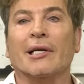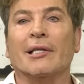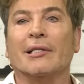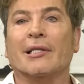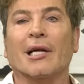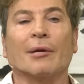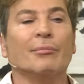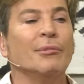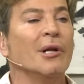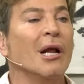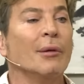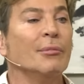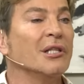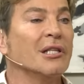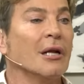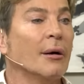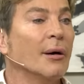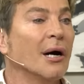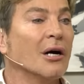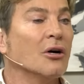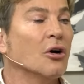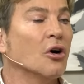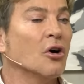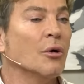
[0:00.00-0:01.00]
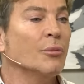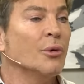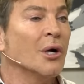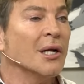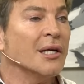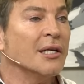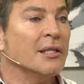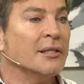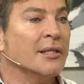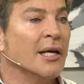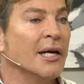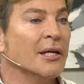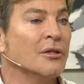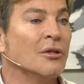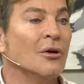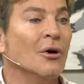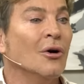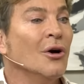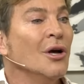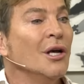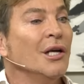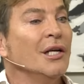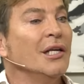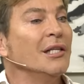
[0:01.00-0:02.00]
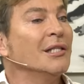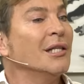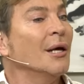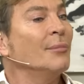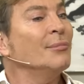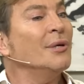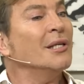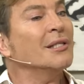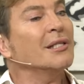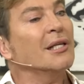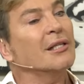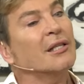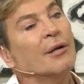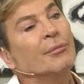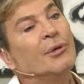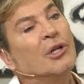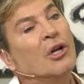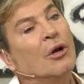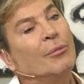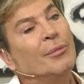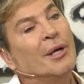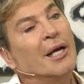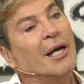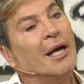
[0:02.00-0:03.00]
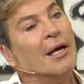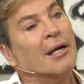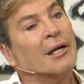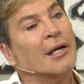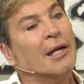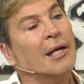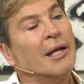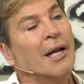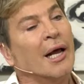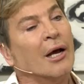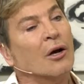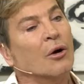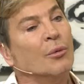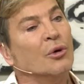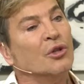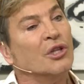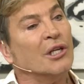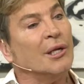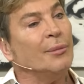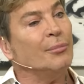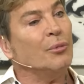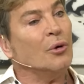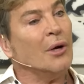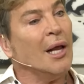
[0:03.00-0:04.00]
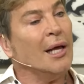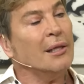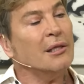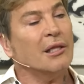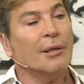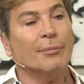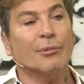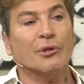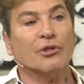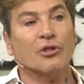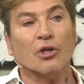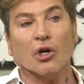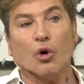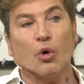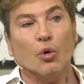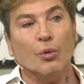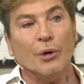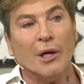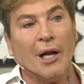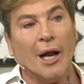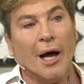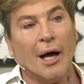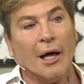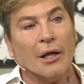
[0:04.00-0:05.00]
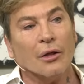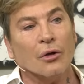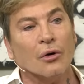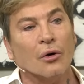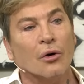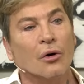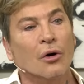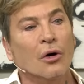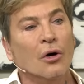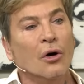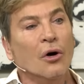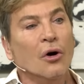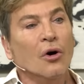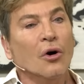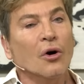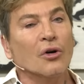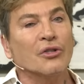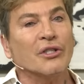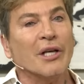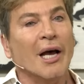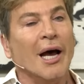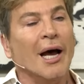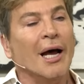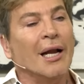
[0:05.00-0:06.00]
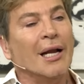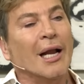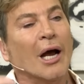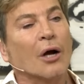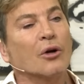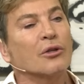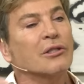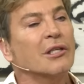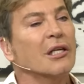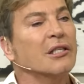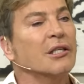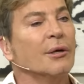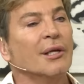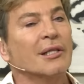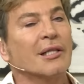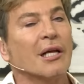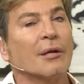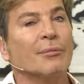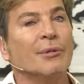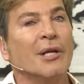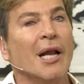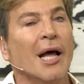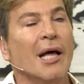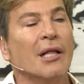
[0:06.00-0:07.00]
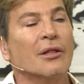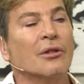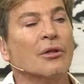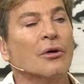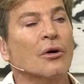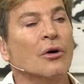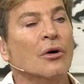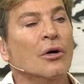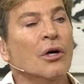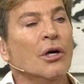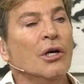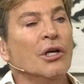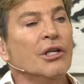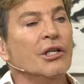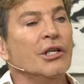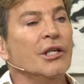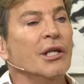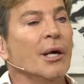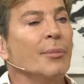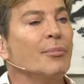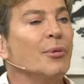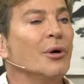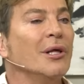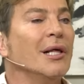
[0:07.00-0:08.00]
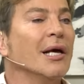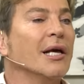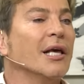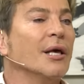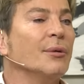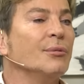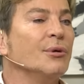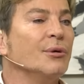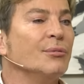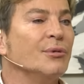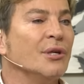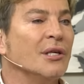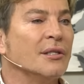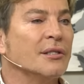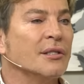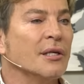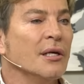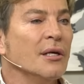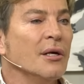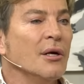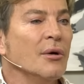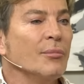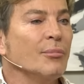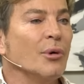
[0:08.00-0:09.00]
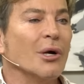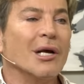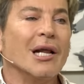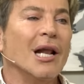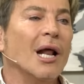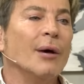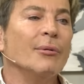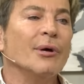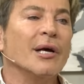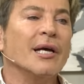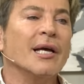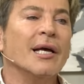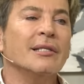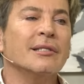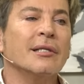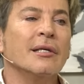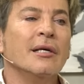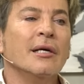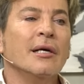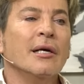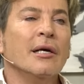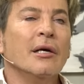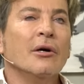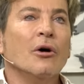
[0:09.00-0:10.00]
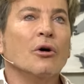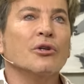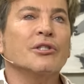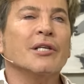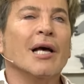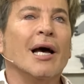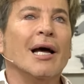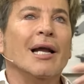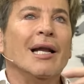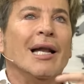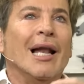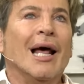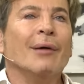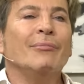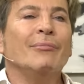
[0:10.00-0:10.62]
eh, terminar mi trabajo como arquitecto, y también se terminó mi carrera como tripulante, pues soy jubilado. O sea, las cosas se van terminando. ¿Y después de qué vivís? Porque la vejez, o sea, la